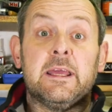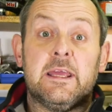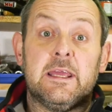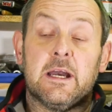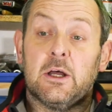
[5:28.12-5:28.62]

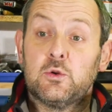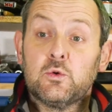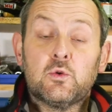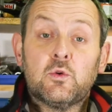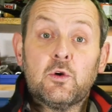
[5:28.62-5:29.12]
Et euh,
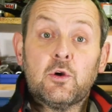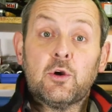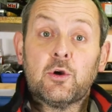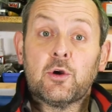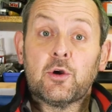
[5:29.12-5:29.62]
toute
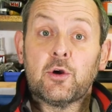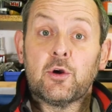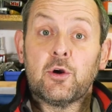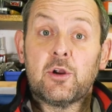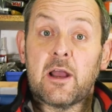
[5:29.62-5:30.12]

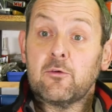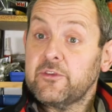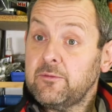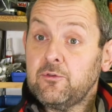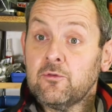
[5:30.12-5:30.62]
euh, la
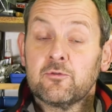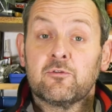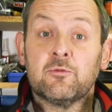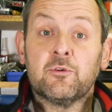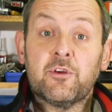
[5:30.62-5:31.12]
conception de
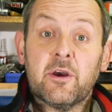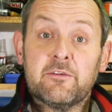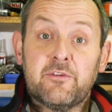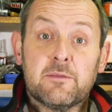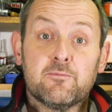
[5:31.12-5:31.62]
ce moteur
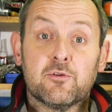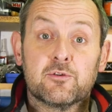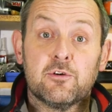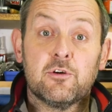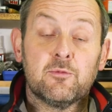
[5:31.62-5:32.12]
est faite
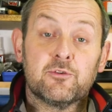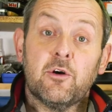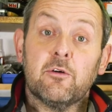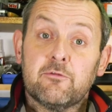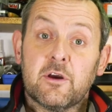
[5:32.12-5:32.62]
pour que le
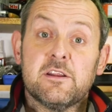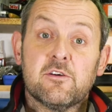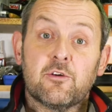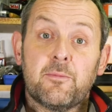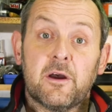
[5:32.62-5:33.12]
moteur, une fois qu'il
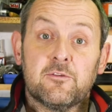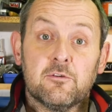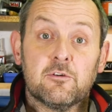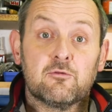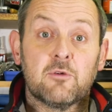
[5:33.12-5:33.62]
est en
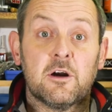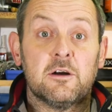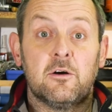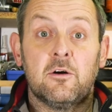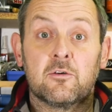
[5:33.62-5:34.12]
température,
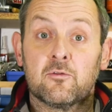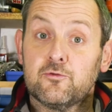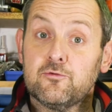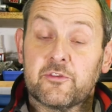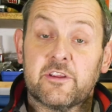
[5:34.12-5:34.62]
soit euh,
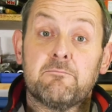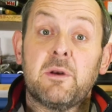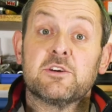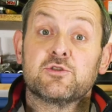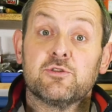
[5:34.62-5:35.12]
contenu dans cette
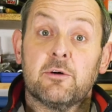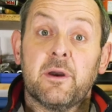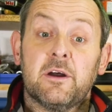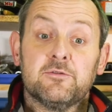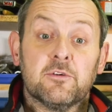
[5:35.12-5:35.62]
plage de
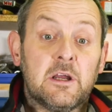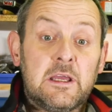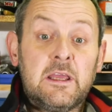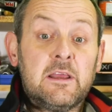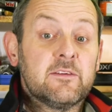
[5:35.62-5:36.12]
température.
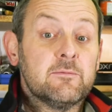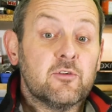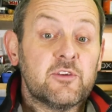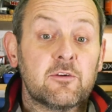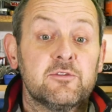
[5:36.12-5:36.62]
C'est
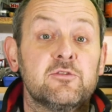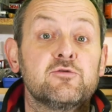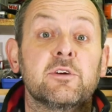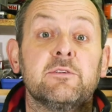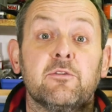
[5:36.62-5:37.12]
pour ça qu'on dit
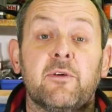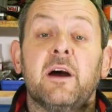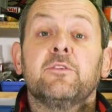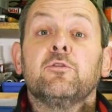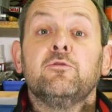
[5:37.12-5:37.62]
toujours qu'il faut
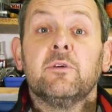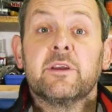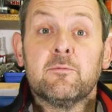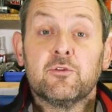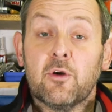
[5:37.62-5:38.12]
faire attention
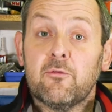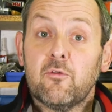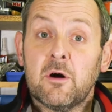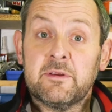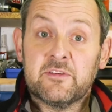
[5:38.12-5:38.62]
avec un moteur
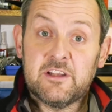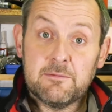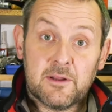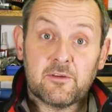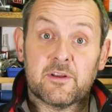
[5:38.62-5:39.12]
froid parce qu'il
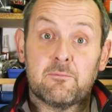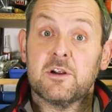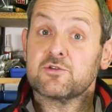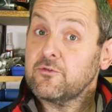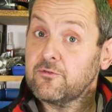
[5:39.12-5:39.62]
n'est pas dans sa
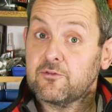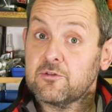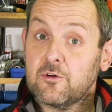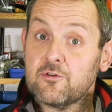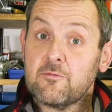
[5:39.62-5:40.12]
plage de
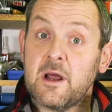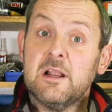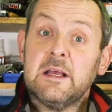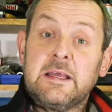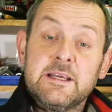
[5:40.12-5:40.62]
fonctionnement
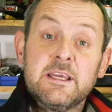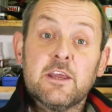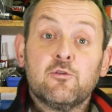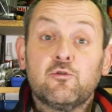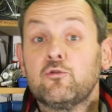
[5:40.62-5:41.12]
normal,
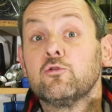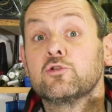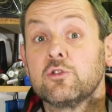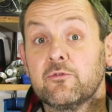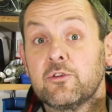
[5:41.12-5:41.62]
et qu'une
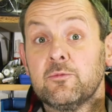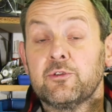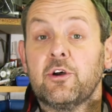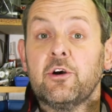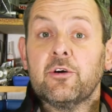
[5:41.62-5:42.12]
surchauffe de
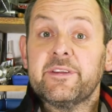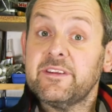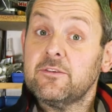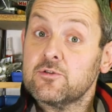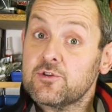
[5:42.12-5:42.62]
moteur,
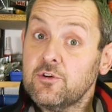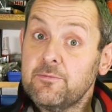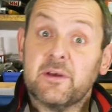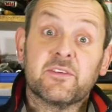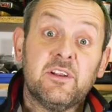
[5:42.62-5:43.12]
c'est
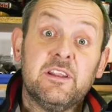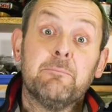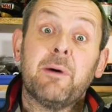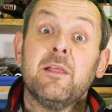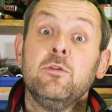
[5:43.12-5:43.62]
dangereux parce qu'il
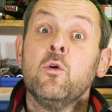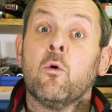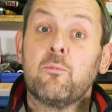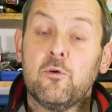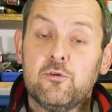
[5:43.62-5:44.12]
n'est pas
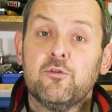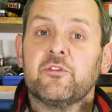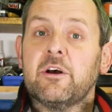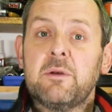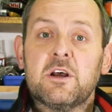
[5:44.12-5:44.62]
non plus
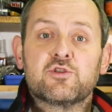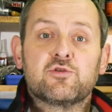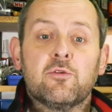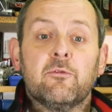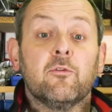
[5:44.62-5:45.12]
dans sa plage
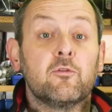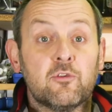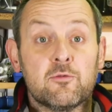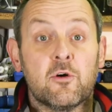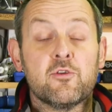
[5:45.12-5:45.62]
de
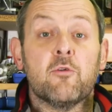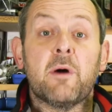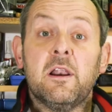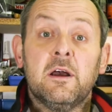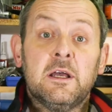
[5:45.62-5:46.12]
fonctionnement
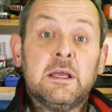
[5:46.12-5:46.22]
normal.